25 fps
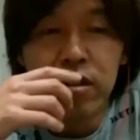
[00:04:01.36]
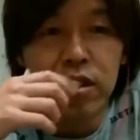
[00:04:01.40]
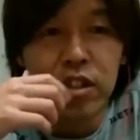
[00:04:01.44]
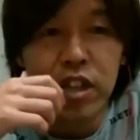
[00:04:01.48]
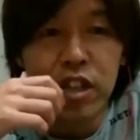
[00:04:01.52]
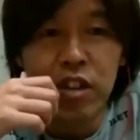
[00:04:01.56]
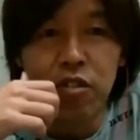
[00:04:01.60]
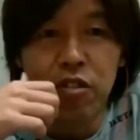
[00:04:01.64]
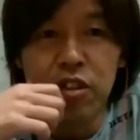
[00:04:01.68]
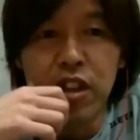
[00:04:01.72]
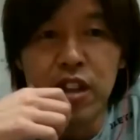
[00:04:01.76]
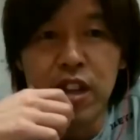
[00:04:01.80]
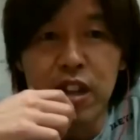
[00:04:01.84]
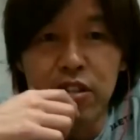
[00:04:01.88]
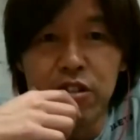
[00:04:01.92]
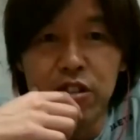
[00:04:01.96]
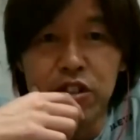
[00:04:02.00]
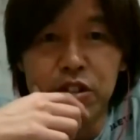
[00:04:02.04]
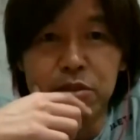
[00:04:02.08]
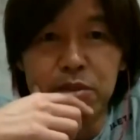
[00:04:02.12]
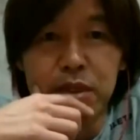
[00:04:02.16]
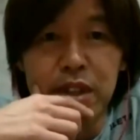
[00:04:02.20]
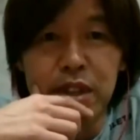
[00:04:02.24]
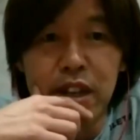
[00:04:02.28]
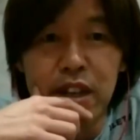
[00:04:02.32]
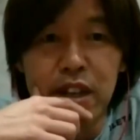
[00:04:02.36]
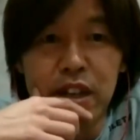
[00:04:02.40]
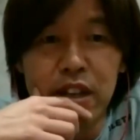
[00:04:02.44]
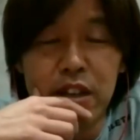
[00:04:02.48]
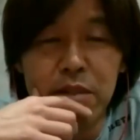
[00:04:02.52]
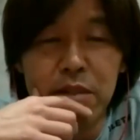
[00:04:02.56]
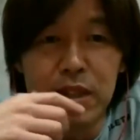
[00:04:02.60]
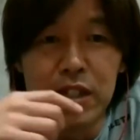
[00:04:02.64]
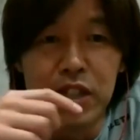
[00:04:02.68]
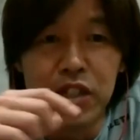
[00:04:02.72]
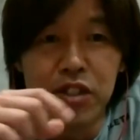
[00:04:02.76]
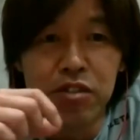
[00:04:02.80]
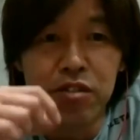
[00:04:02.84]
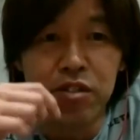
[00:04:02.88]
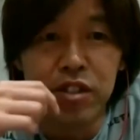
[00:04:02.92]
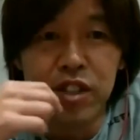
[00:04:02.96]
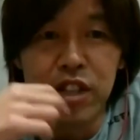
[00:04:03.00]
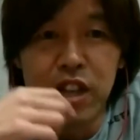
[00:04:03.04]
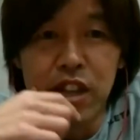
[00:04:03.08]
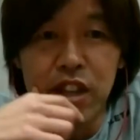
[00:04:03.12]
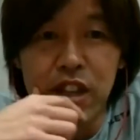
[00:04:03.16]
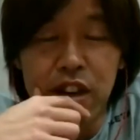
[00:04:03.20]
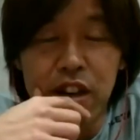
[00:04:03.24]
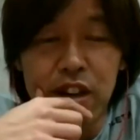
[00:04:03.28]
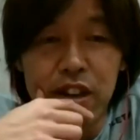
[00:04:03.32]
聞こえてた、途中まで。今一瞬切
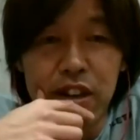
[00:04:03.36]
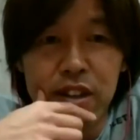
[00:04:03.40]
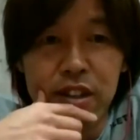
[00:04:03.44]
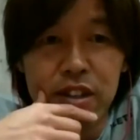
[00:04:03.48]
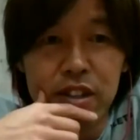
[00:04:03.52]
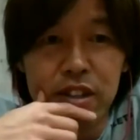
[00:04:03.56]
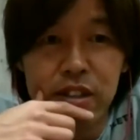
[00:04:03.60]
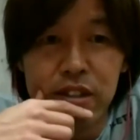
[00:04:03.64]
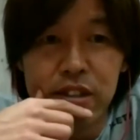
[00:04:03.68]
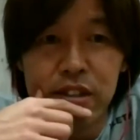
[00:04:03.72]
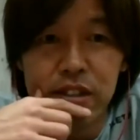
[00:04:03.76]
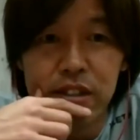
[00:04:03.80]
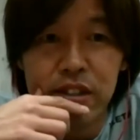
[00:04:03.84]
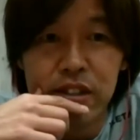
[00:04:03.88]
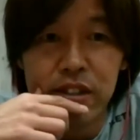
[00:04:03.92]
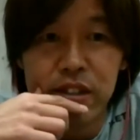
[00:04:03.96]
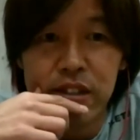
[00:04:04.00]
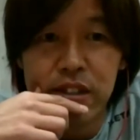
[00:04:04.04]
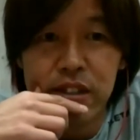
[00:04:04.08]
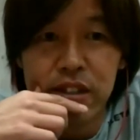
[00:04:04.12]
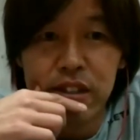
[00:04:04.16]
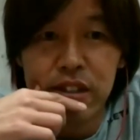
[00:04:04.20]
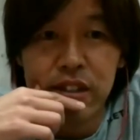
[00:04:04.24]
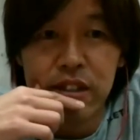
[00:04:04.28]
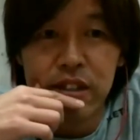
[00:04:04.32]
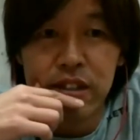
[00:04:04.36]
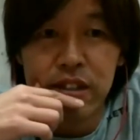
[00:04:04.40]
れた。あ、すいま